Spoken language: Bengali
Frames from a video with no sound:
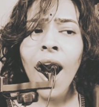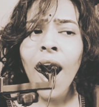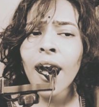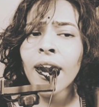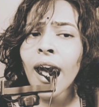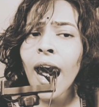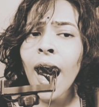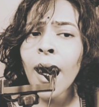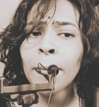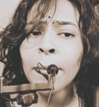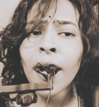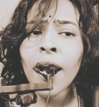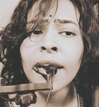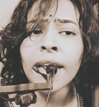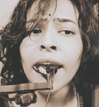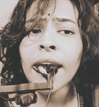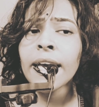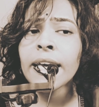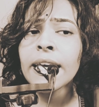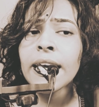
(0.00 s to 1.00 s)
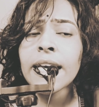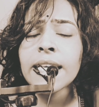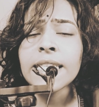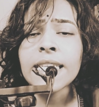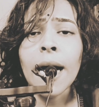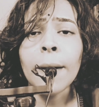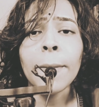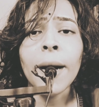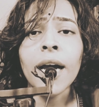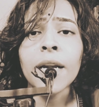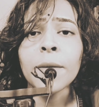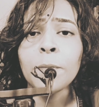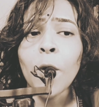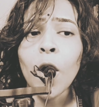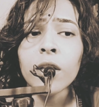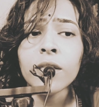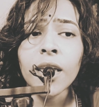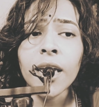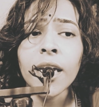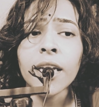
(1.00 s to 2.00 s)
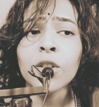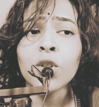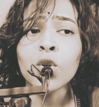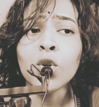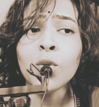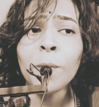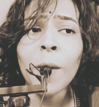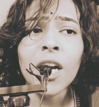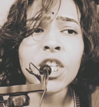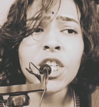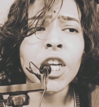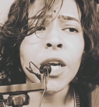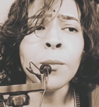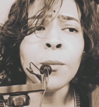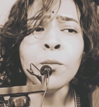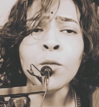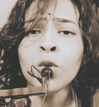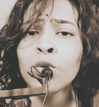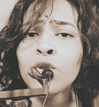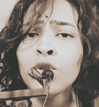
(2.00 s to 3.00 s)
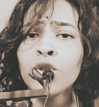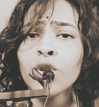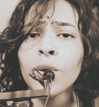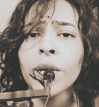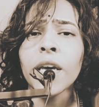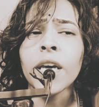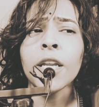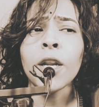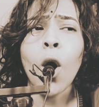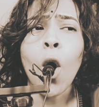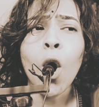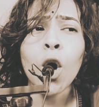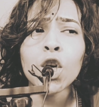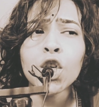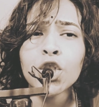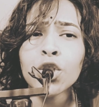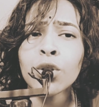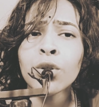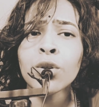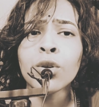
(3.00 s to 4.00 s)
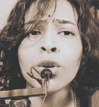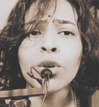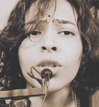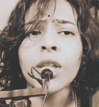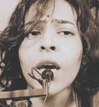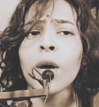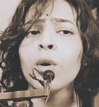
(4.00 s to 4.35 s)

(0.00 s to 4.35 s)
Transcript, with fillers: আর আমার এগিয়ে যাবার পথের দুপাশে মুন্ডহীন অসংখ্য দেহ